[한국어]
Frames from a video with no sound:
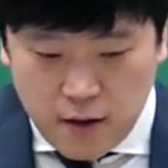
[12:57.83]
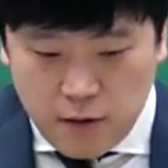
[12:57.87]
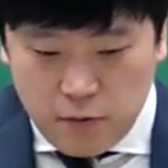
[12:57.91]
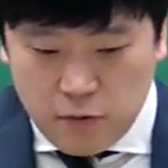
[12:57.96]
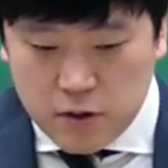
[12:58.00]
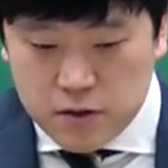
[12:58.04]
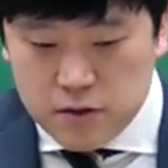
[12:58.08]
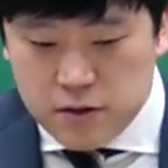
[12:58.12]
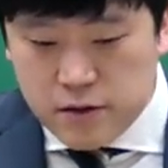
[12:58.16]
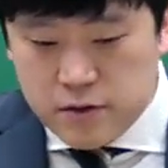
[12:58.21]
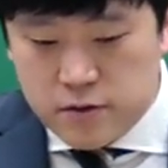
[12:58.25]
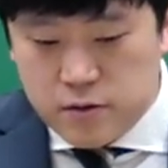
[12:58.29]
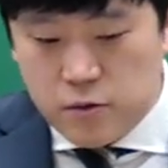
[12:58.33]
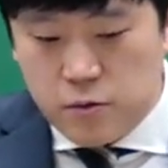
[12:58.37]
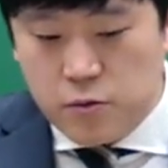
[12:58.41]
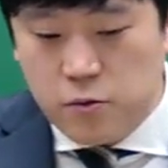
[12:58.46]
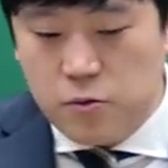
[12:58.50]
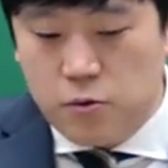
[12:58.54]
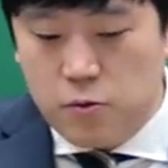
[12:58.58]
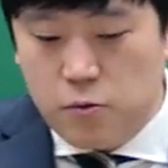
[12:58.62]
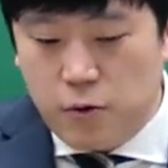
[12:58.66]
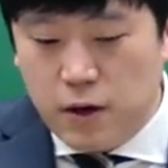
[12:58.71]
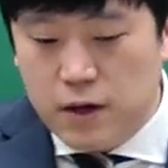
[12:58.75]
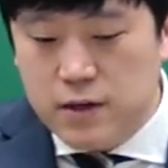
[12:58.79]

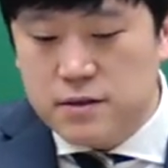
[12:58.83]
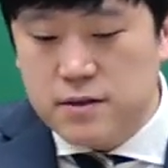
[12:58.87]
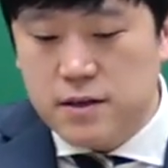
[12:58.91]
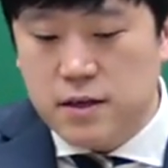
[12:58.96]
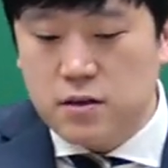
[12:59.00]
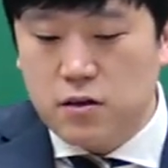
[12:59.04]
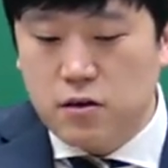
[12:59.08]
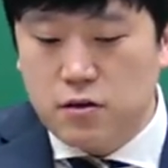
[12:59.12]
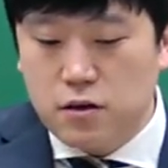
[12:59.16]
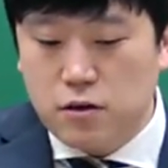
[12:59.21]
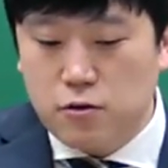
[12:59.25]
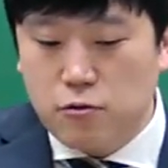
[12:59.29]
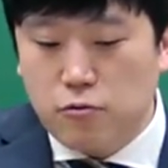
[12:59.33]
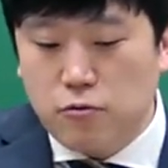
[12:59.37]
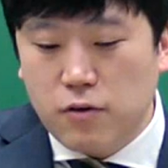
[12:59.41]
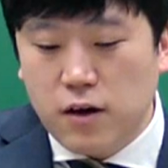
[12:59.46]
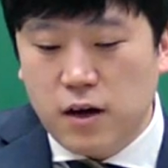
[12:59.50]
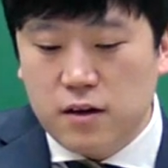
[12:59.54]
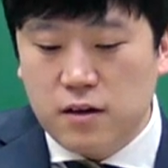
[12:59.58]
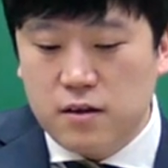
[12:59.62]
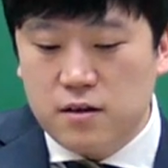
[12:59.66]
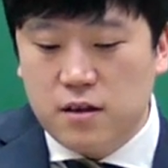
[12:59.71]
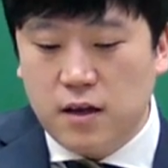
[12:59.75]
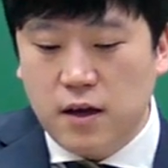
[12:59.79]
원칙적으로 관세선을
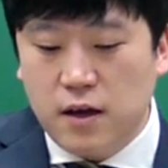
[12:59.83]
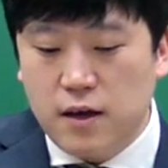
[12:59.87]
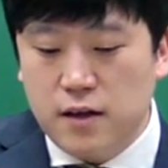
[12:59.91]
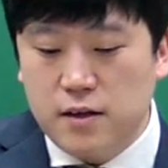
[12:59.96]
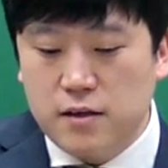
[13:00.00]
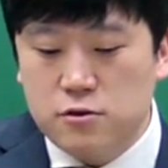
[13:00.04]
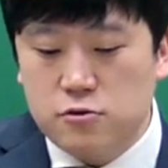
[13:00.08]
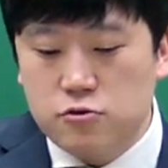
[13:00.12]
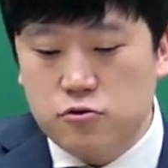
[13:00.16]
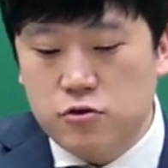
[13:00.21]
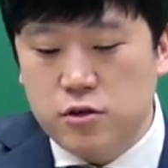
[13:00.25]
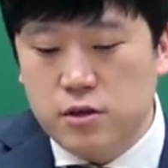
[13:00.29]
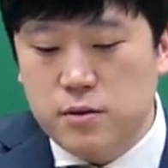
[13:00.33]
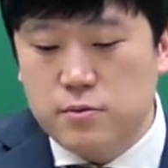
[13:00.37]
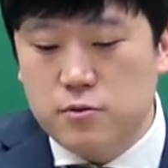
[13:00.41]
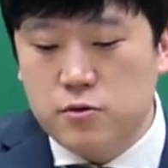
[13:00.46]
통과하는 때인 수입,